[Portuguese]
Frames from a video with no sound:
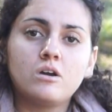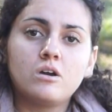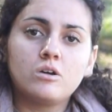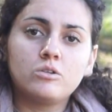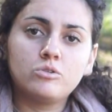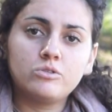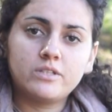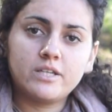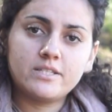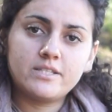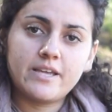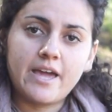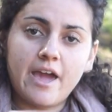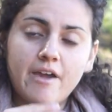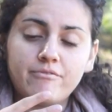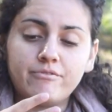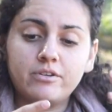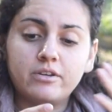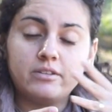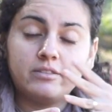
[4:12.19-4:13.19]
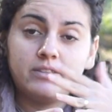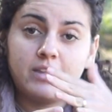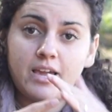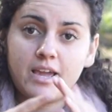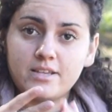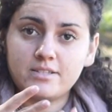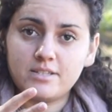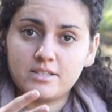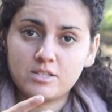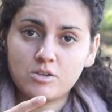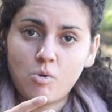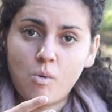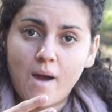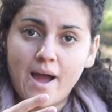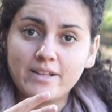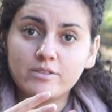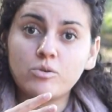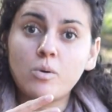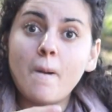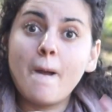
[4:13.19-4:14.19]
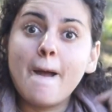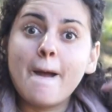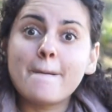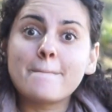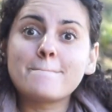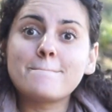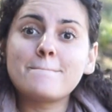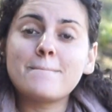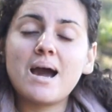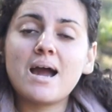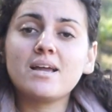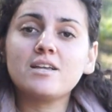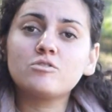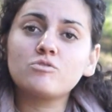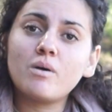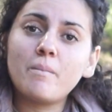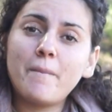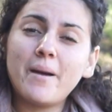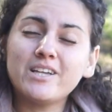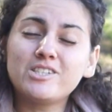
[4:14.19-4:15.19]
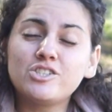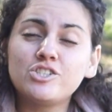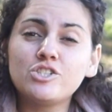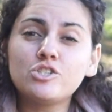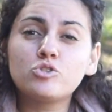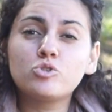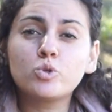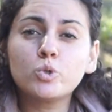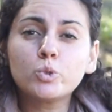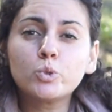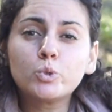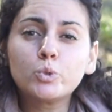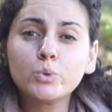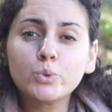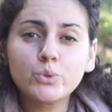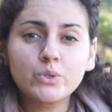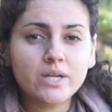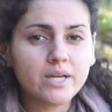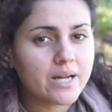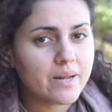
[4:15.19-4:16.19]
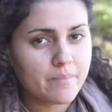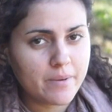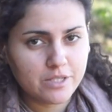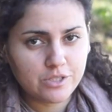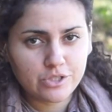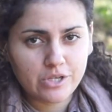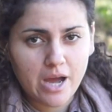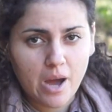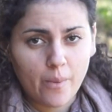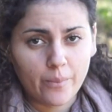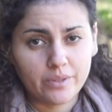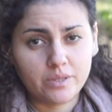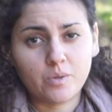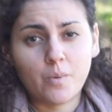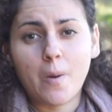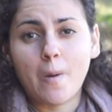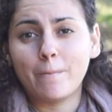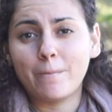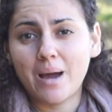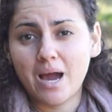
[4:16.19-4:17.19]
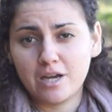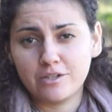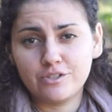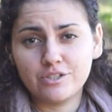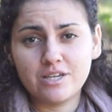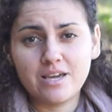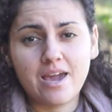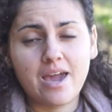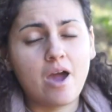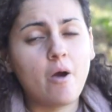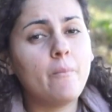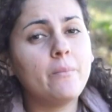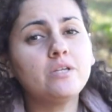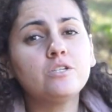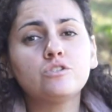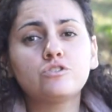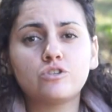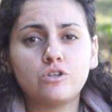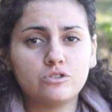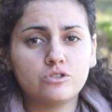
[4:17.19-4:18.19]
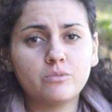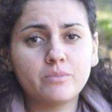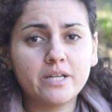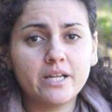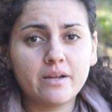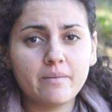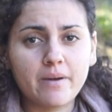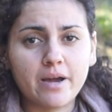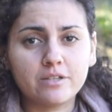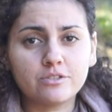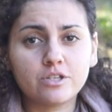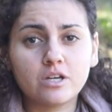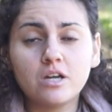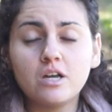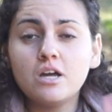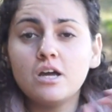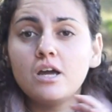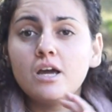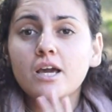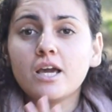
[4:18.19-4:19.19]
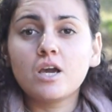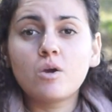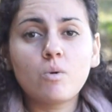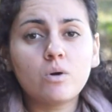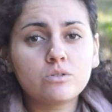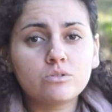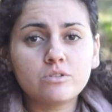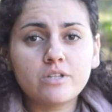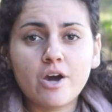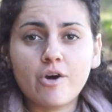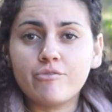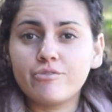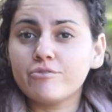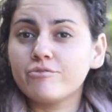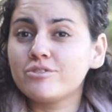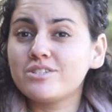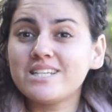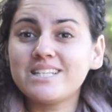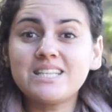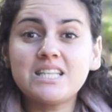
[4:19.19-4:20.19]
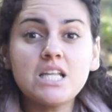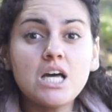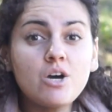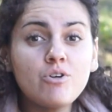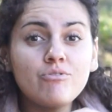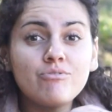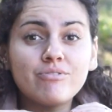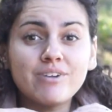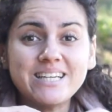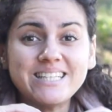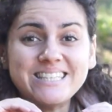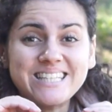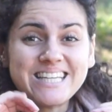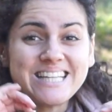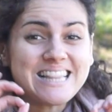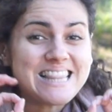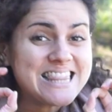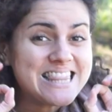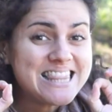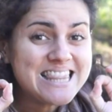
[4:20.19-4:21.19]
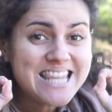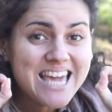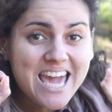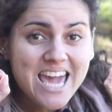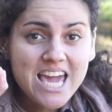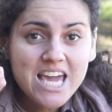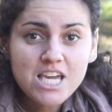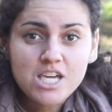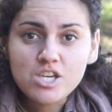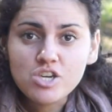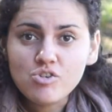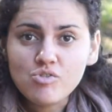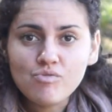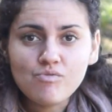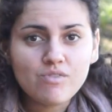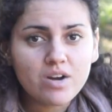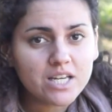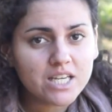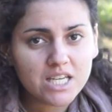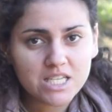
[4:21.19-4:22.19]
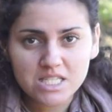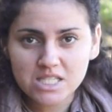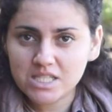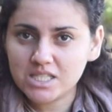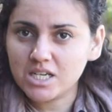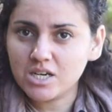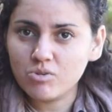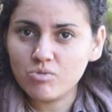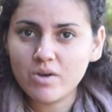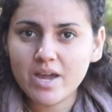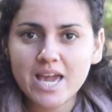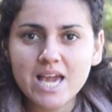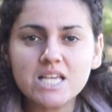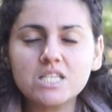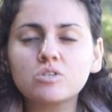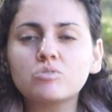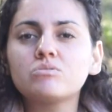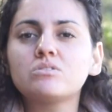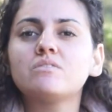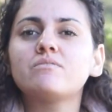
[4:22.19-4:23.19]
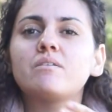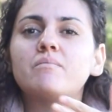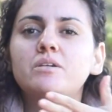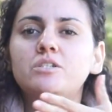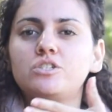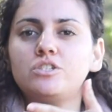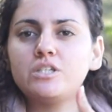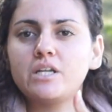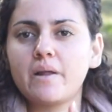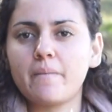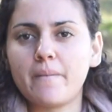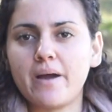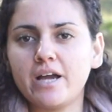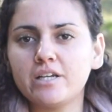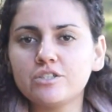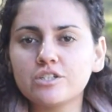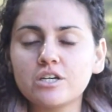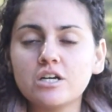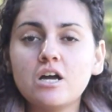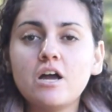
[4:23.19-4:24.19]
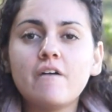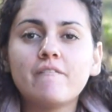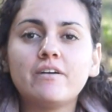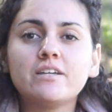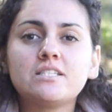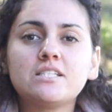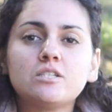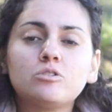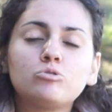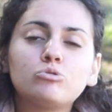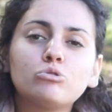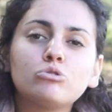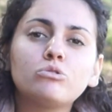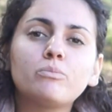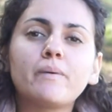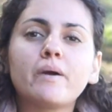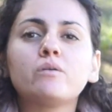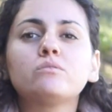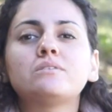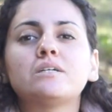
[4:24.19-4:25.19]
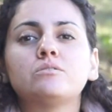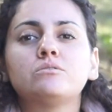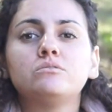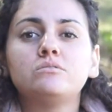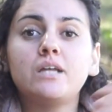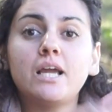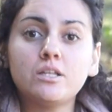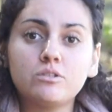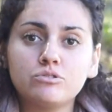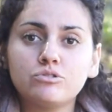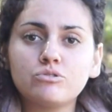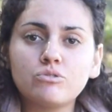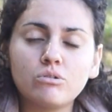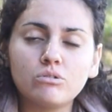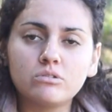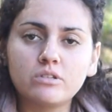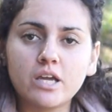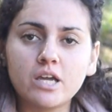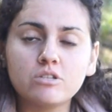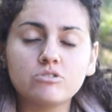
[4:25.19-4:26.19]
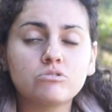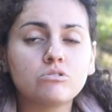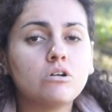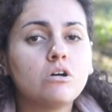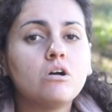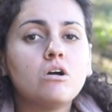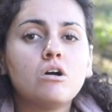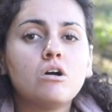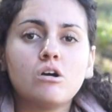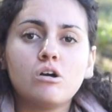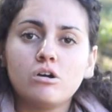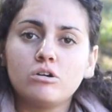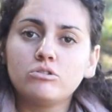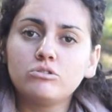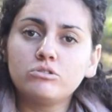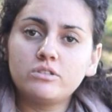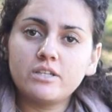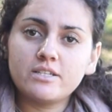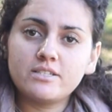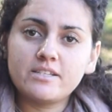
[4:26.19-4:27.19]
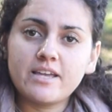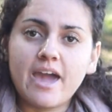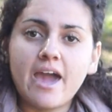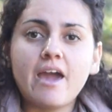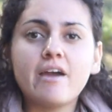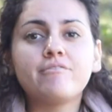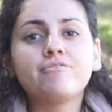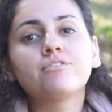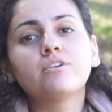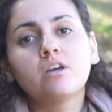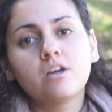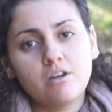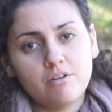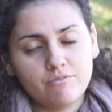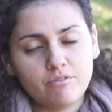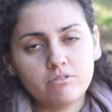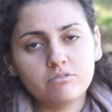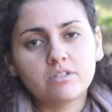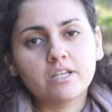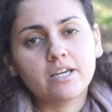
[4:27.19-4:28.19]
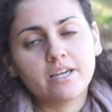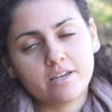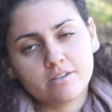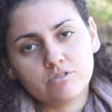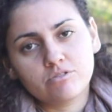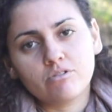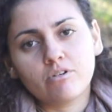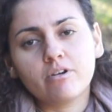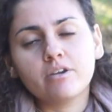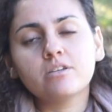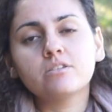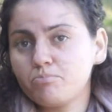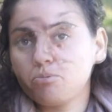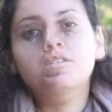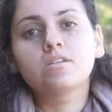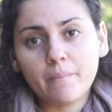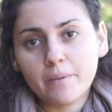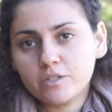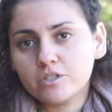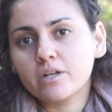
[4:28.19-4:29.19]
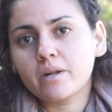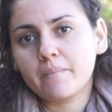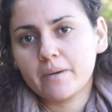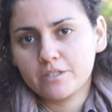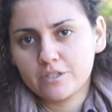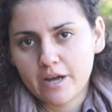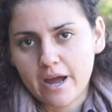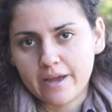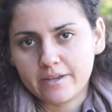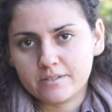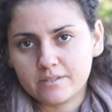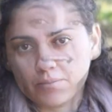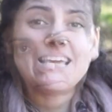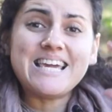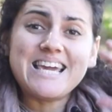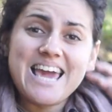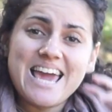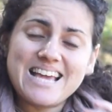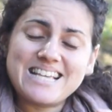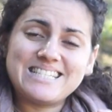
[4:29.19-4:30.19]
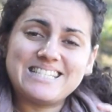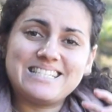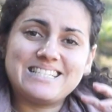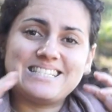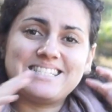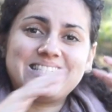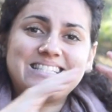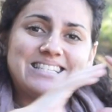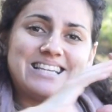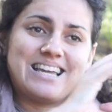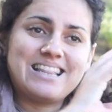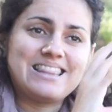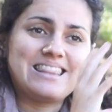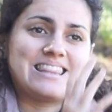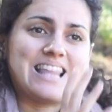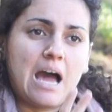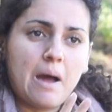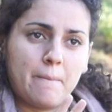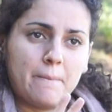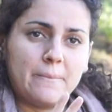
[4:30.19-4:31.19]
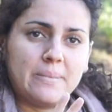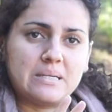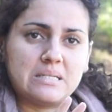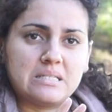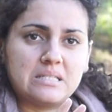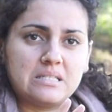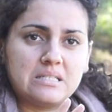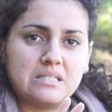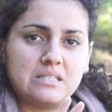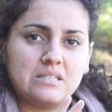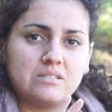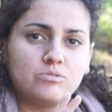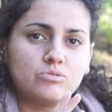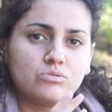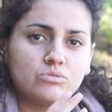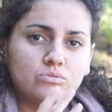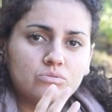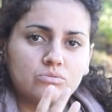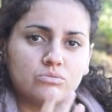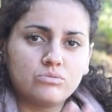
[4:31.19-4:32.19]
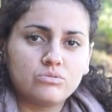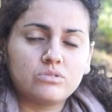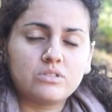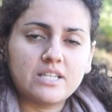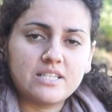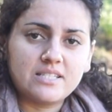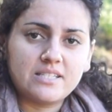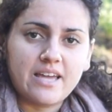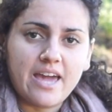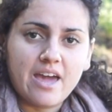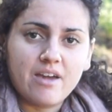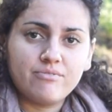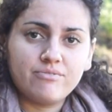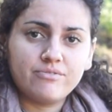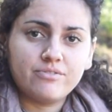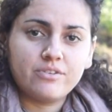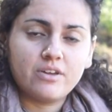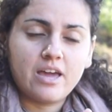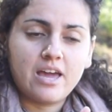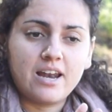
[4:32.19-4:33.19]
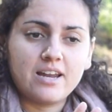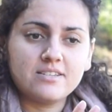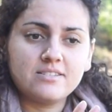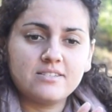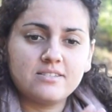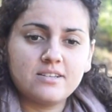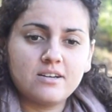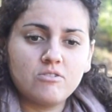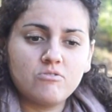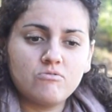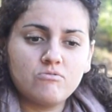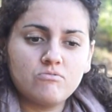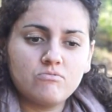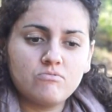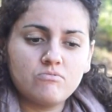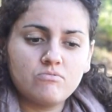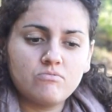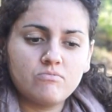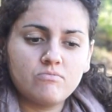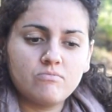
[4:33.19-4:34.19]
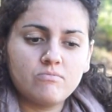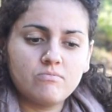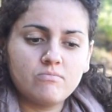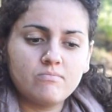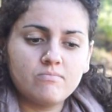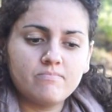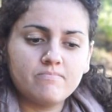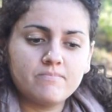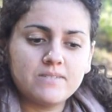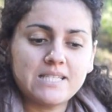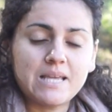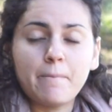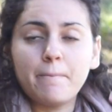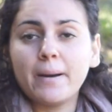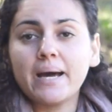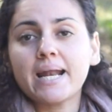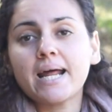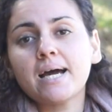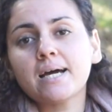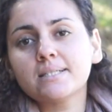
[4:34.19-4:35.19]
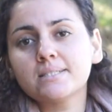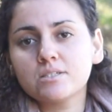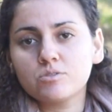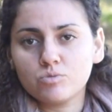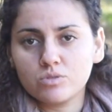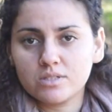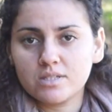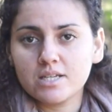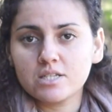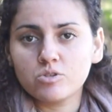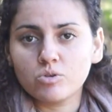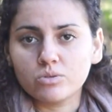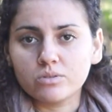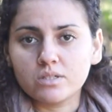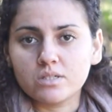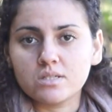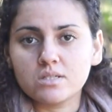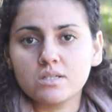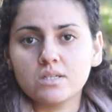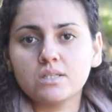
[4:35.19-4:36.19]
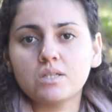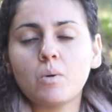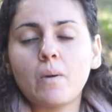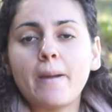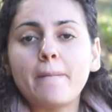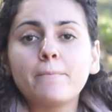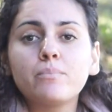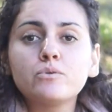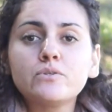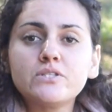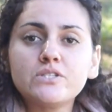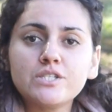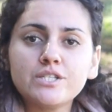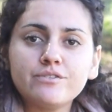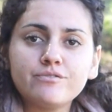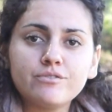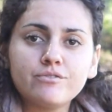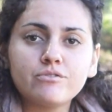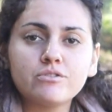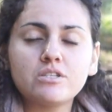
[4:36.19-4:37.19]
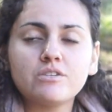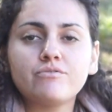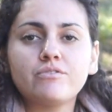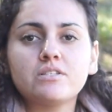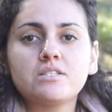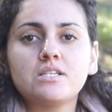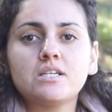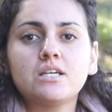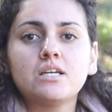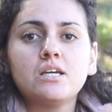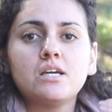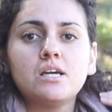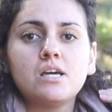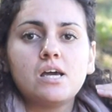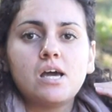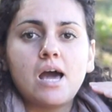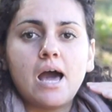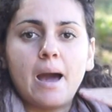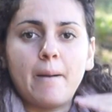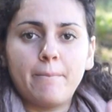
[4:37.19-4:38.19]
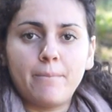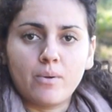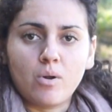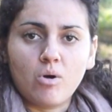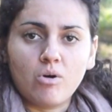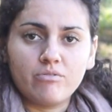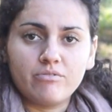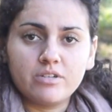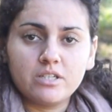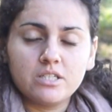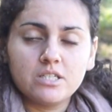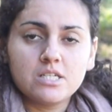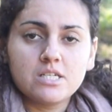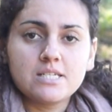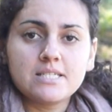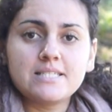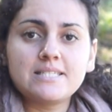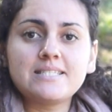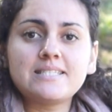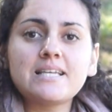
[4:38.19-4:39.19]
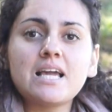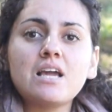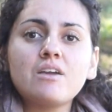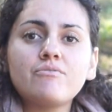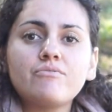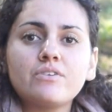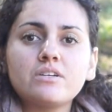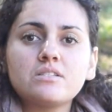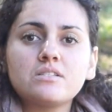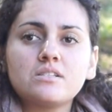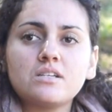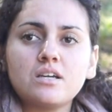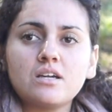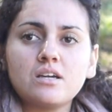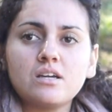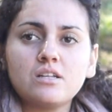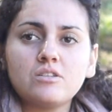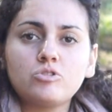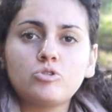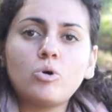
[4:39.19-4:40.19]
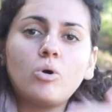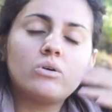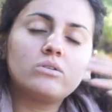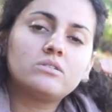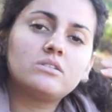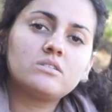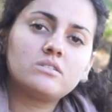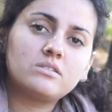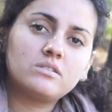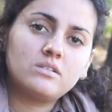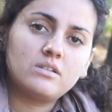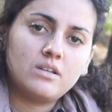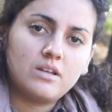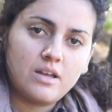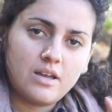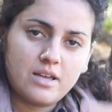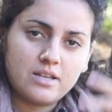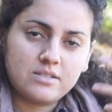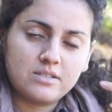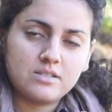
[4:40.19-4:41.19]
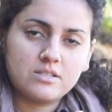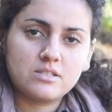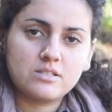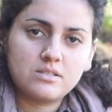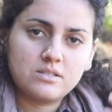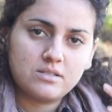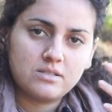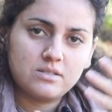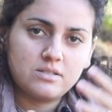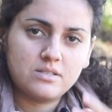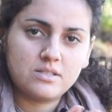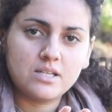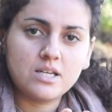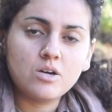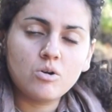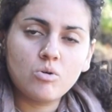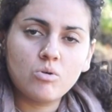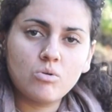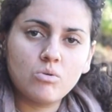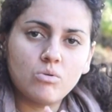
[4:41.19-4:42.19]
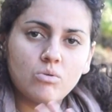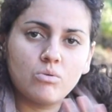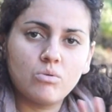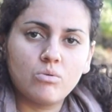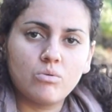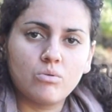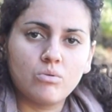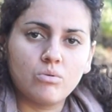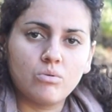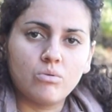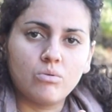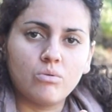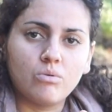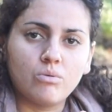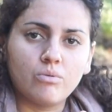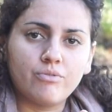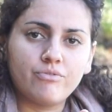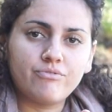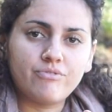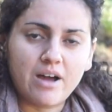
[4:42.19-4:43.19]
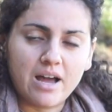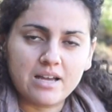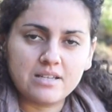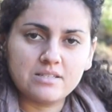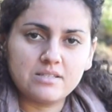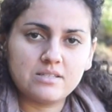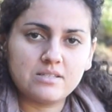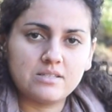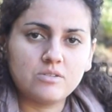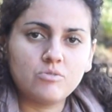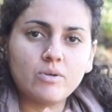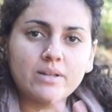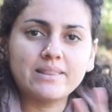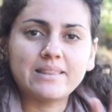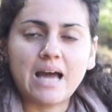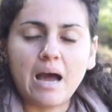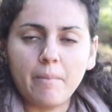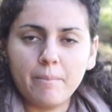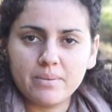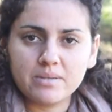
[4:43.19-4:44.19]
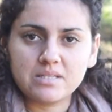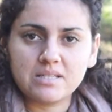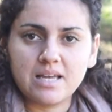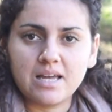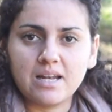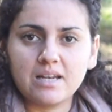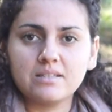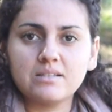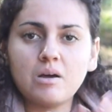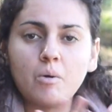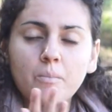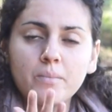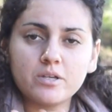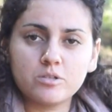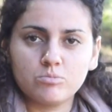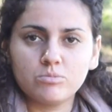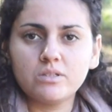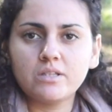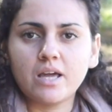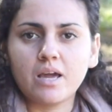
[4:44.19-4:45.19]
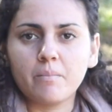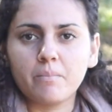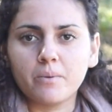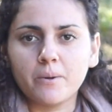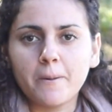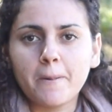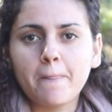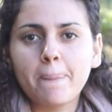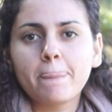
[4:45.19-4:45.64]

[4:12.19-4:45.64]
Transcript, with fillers: No TCF tem essas quatro, mais uma parte de estrutura gramatical. Então é uma parte que é realmente só sobre gramática. Enquanto o Delphi, você não vai ter nenhuma questão exclusivamente de gramática, vai ser tudo perguntado dentro de um contexto no TCF vão ter questões puramente gramaticais. E essas etapas do, do TCF, elas são separadas umas das outras. Então é possível você fazer a prova sem fazer todas essas cinco fases, cinco etapas dela ao mesmo tempo.